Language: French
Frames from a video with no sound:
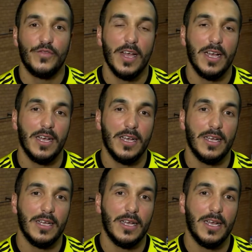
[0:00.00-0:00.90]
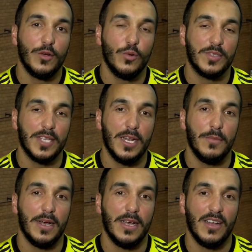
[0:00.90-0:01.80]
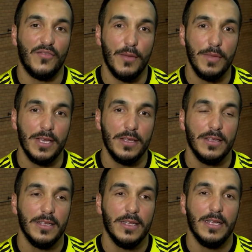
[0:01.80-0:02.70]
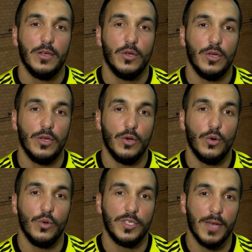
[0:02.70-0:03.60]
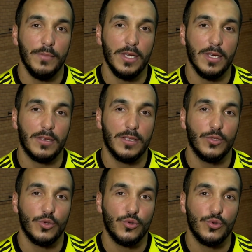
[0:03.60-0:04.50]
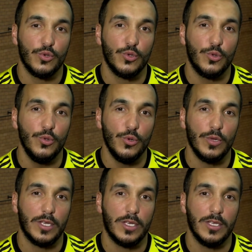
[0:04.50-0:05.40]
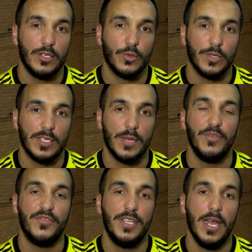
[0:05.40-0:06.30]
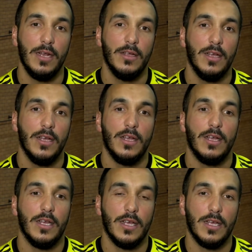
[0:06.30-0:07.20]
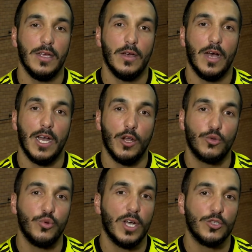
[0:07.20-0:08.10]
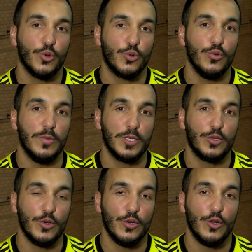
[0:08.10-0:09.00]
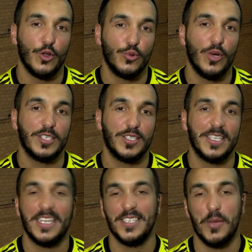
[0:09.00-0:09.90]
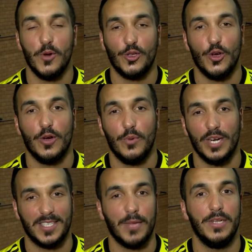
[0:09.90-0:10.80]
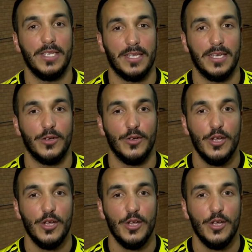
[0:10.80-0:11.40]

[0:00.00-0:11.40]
Je fais un, gros grand salam à la famille, aux amis qui nous ont toujours soutenus et qui sont des amis fidèles, et à l'entourage surtout, parce que l'entourage, c'est très important pour la stabilité